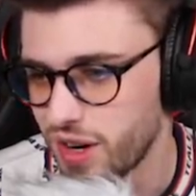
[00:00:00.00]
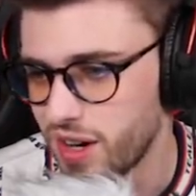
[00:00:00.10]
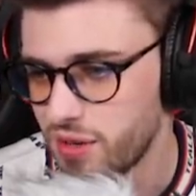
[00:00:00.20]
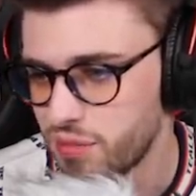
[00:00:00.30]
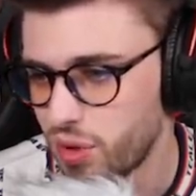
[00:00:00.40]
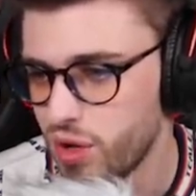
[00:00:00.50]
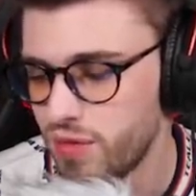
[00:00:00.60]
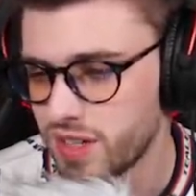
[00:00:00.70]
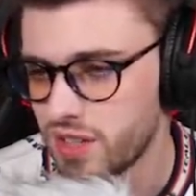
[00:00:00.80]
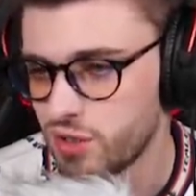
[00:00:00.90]
voilà. Pendant une
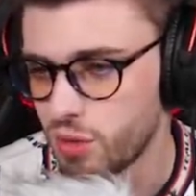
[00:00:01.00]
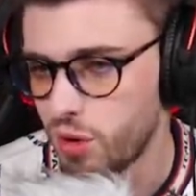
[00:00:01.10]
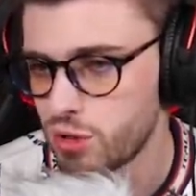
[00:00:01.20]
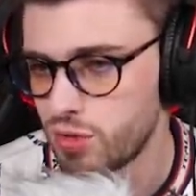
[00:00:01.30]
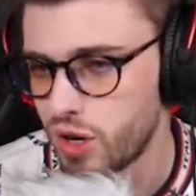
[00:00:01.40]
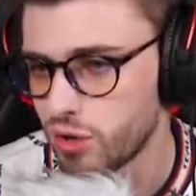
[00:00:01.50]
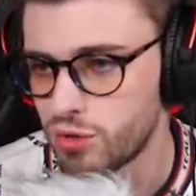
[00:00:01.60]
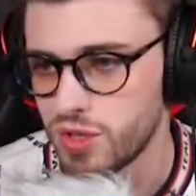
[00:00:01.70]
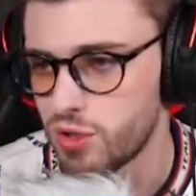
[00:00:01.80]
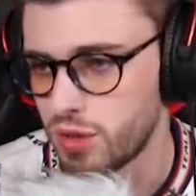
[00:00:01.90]
vingtaine de manches, on va
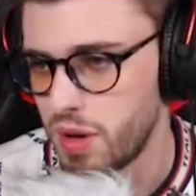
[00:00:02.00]
retourner sur la